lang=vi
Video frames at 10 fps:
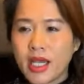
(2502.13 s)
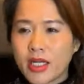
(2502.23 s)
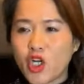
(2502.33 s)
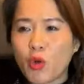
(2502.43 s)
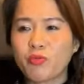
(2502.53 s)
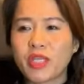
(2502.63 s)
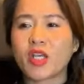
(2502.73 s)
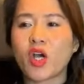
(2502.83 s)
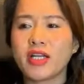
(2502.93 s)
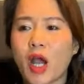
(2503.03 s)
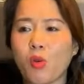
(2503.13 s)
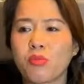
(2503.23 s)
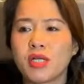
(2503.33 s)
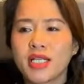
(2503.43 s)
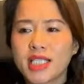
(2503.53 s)
Đọc thì có đọc,
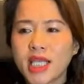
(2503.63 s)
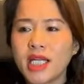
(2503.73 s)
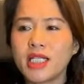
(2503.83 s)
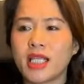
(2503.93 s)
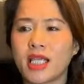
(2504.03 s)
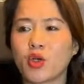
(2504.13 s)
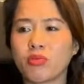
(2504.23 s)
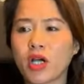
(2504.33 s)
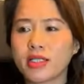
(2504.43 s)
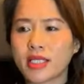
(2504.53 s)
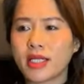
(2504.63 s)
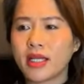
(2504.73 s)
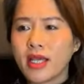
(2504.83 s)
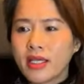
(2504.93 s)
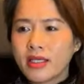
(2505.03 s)
tin thì cũng có tin,
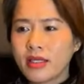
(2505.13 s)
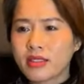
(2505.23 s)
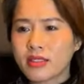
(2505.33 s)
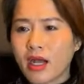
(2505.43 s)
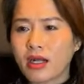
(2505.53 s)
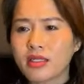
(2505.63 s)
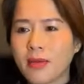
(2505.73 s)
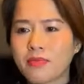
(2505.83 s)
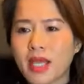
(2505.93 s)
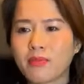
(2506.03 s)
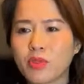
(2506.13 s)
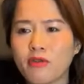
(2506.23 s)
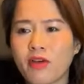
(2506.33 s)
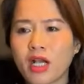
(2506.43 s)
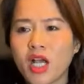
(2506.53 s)
nhưng tận thâm tâm tôi
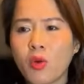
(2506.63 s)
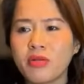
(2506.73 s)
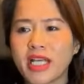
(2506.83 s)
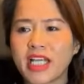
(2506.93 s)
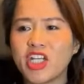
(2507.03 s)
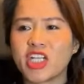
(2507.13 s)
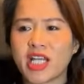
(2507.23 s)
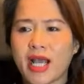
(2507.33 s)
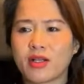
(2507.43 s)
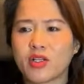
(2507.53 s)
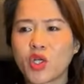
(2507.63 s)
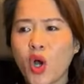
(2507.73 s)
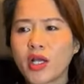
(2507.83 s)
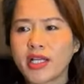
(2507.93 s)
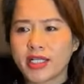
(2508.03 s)
vẫn không nghĩ rằng
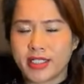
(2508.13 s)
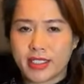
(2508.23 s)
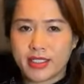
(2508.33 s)
con người,